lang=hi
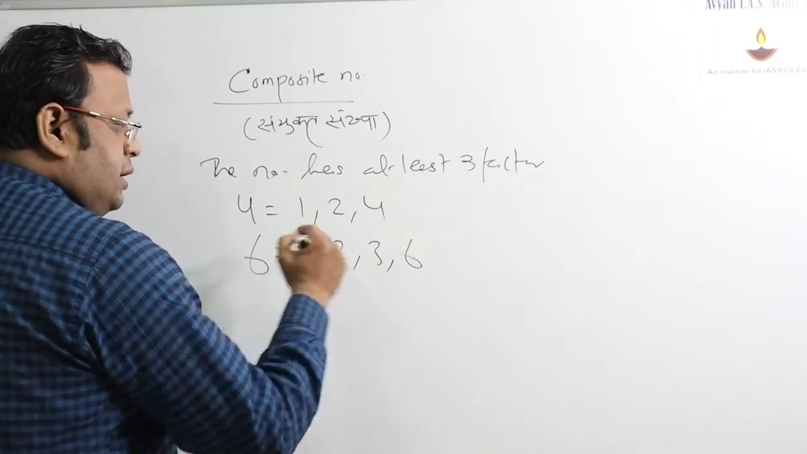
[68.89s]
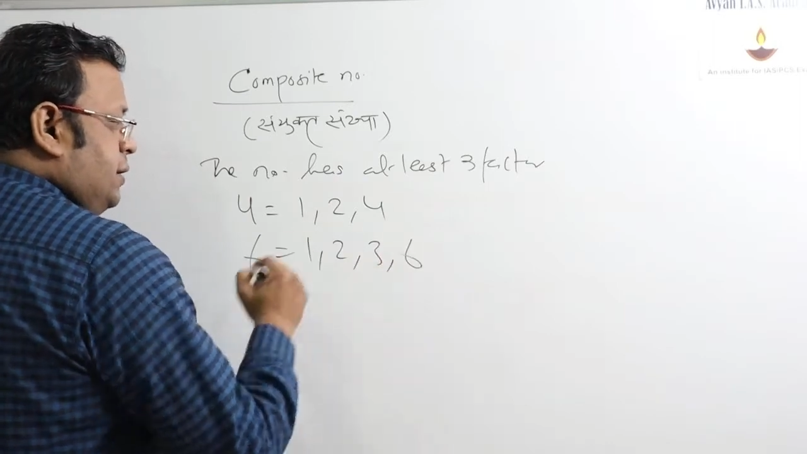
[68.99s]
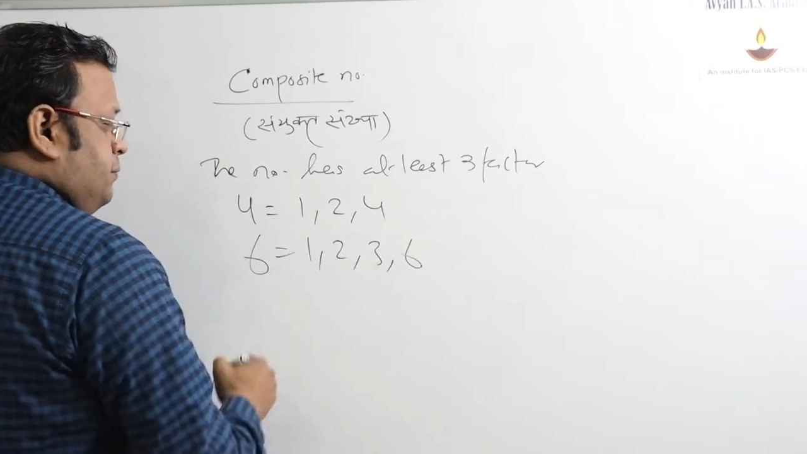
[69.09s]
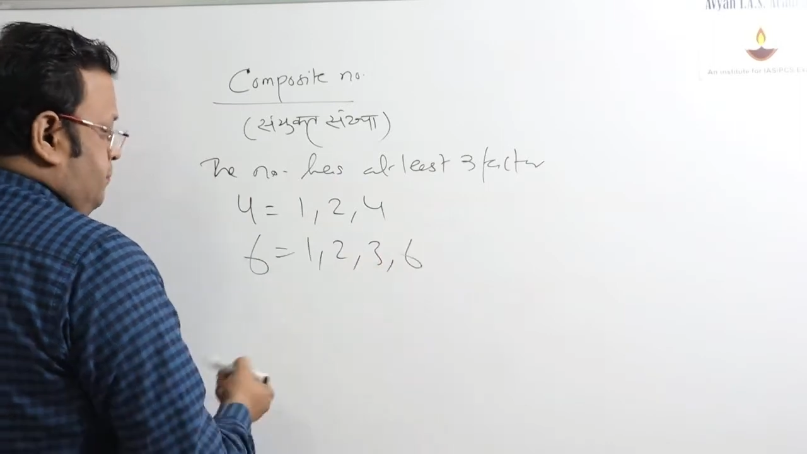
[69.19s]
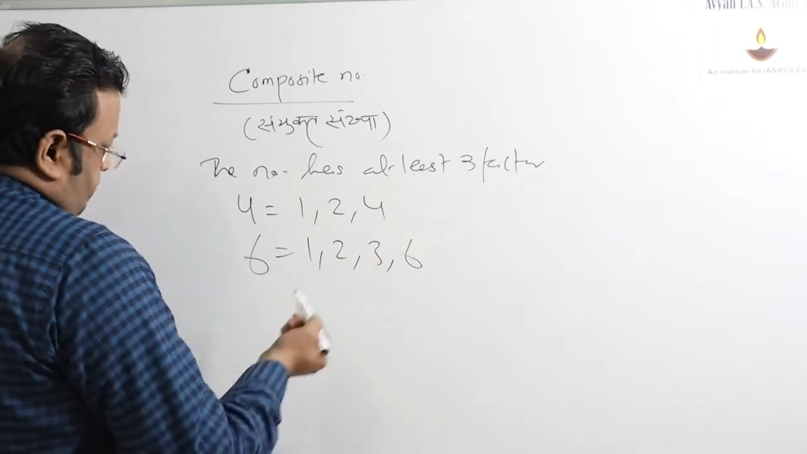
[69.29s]

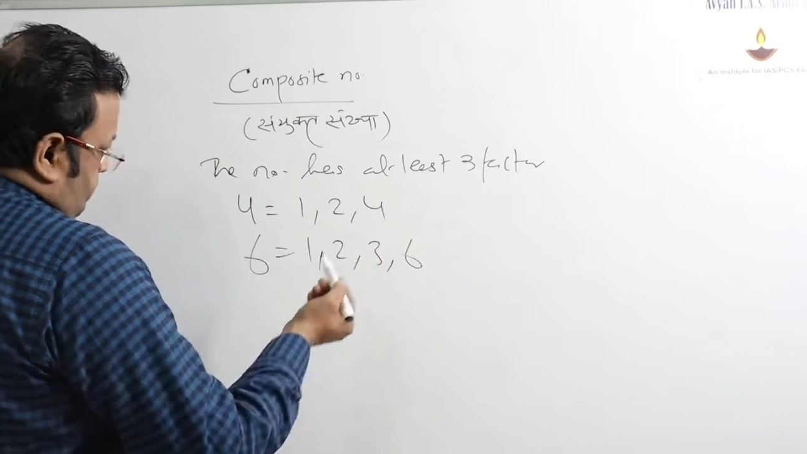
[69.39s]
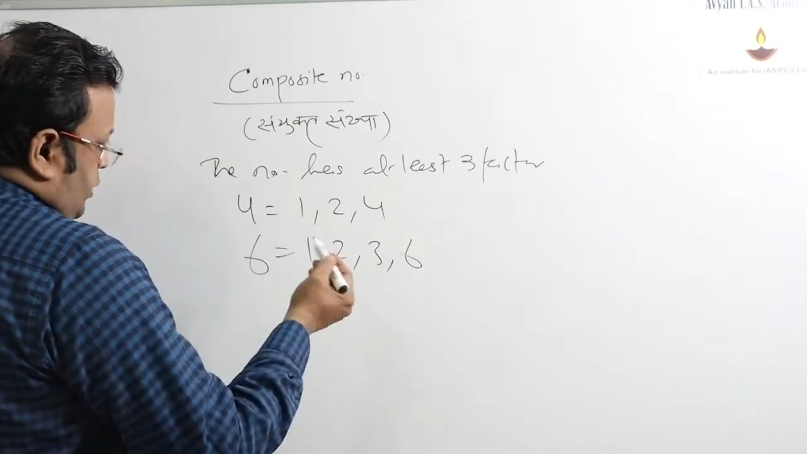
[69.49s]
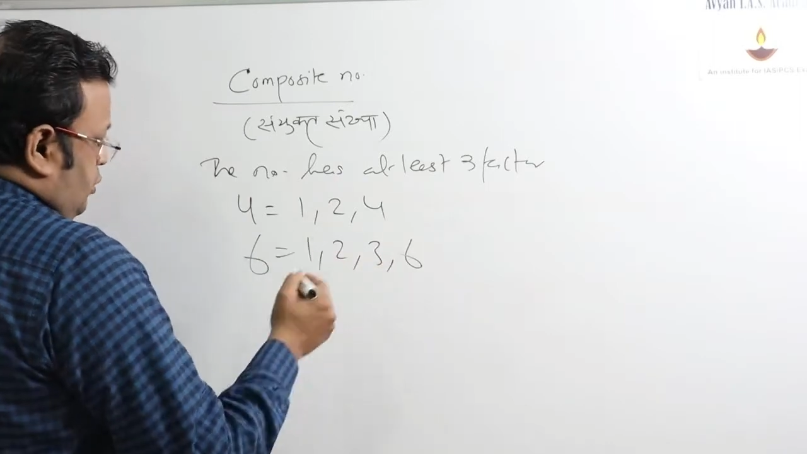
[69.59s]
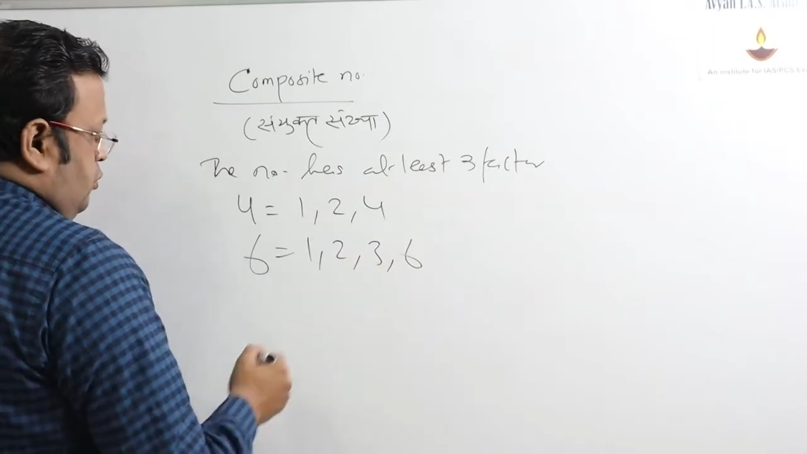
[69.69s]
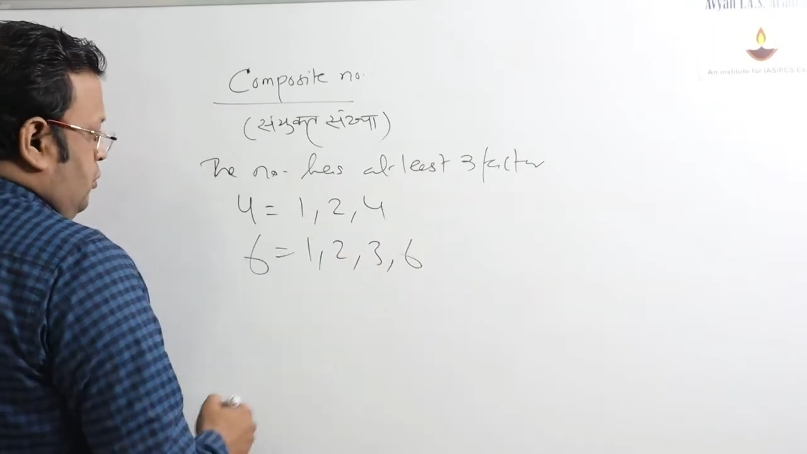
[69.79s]
है
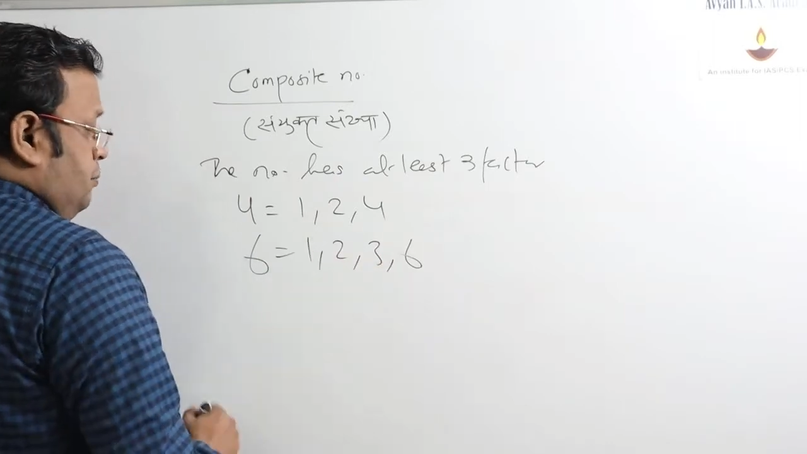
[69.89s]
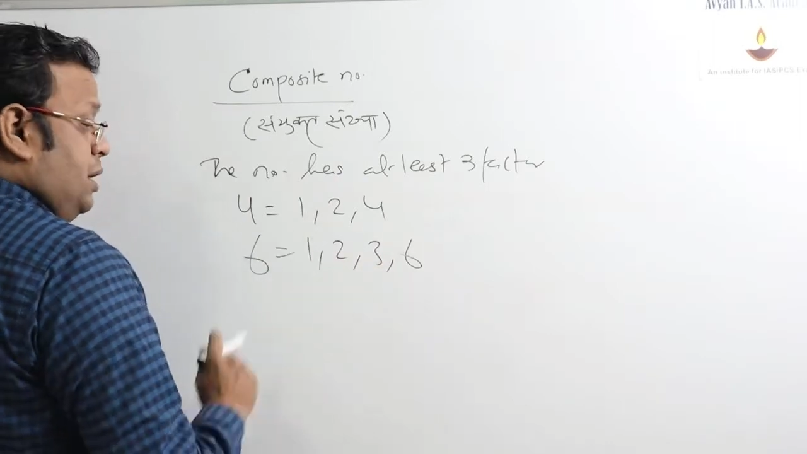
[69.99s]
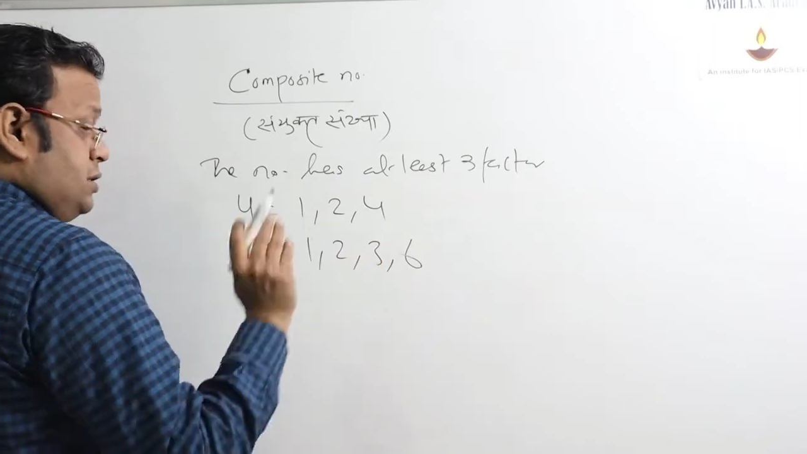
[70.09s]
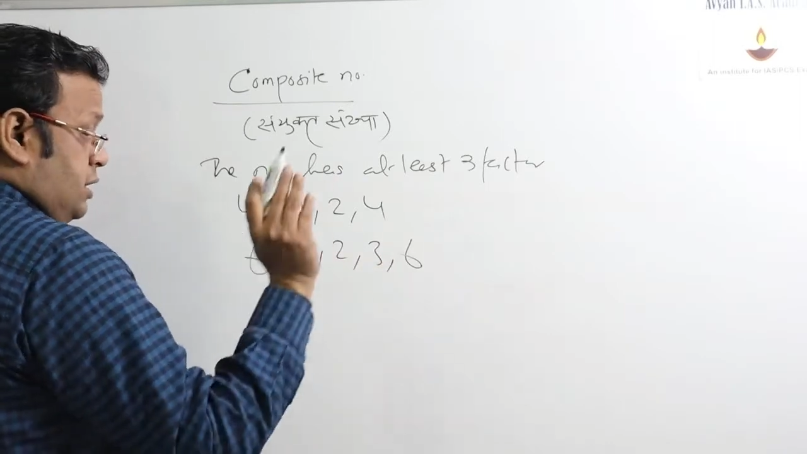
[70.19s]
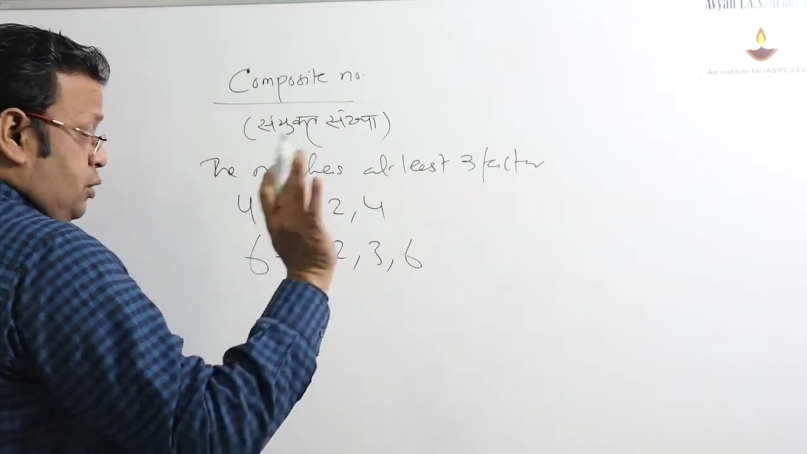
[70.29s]
बिल्कुल
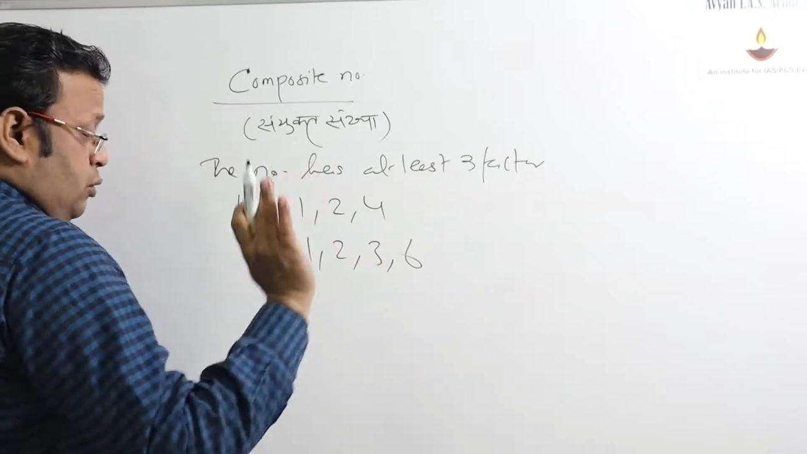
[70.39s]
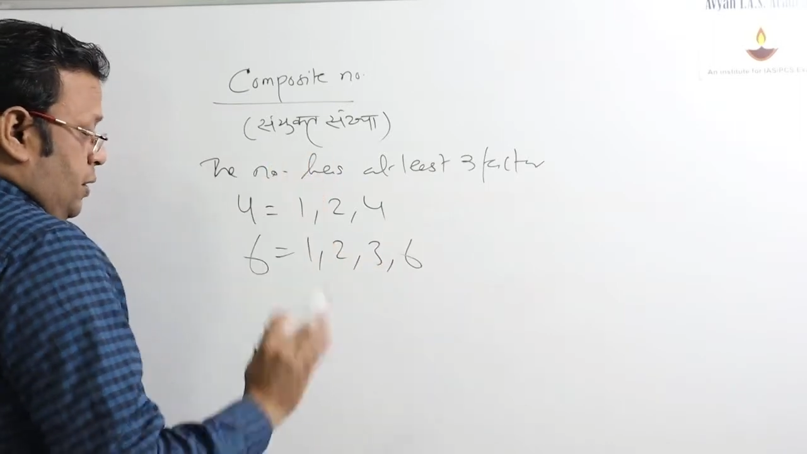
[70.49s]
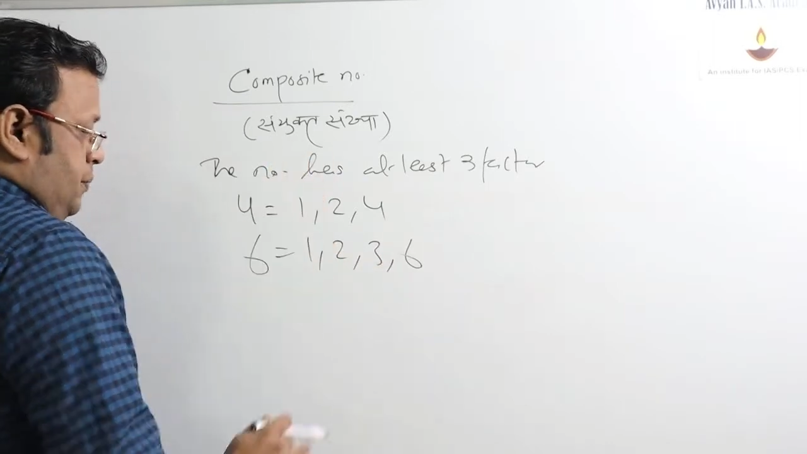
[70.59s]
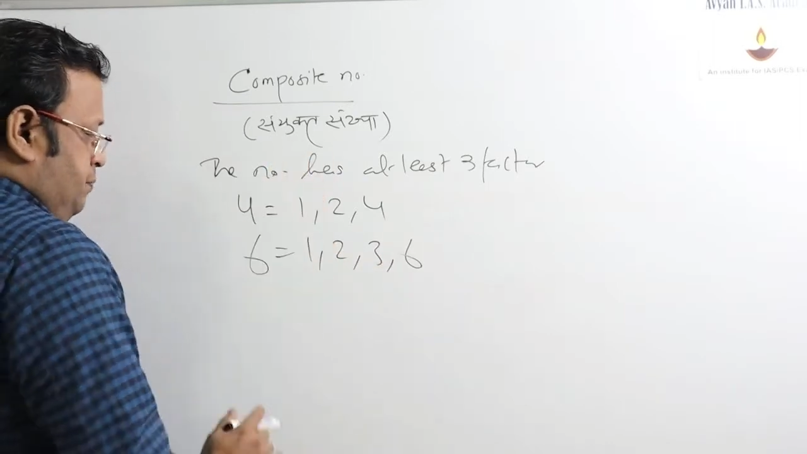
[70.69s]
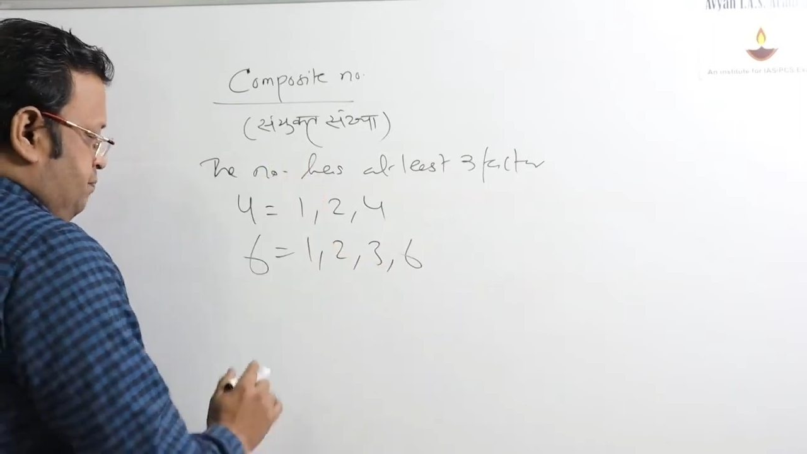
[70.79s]
पाँच नहीं होगा